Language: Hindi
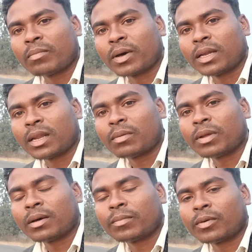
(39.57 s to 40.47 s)
पाए ना
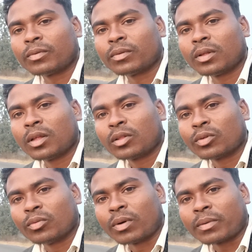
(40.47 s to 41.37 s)
बना पाऊँ तो
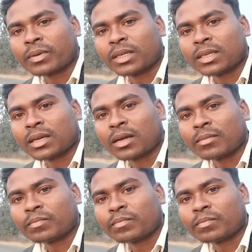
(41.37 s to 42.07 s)
माफ़ कीजिएगा